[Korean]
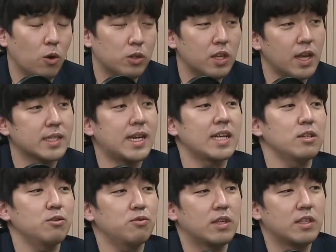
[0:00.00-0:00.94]
어떻게 찾을
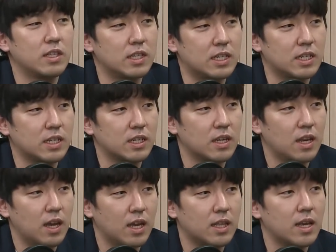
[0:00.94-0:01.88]
수 있는지에
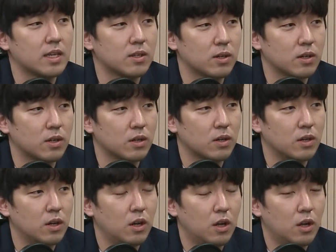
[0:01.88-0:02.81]
대해서
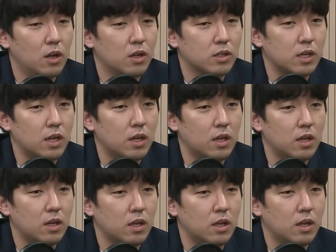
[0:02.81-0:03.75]

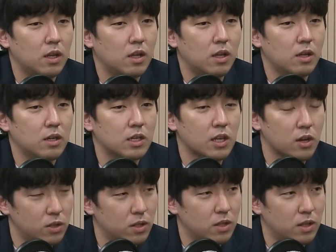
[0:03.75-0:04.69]
제
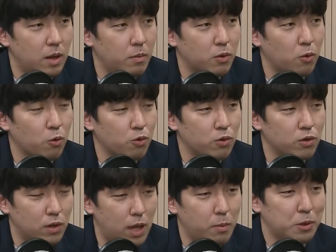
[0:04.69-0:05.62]
의견 한번 음.
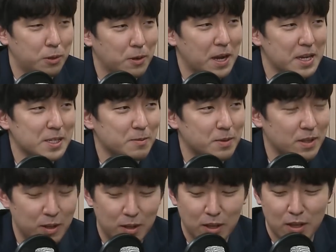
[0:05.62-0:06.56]
공유를 해보도록 하겠습니다.
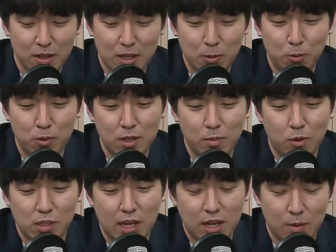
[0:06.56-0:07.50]
음. 네, 그래서 오늘은
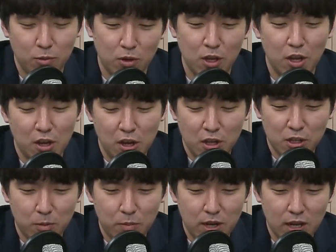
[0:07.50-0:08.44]
뭐 제가 뭐
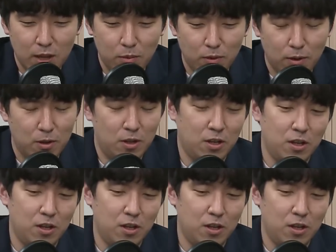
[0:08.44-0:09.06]
특별하게 뭐,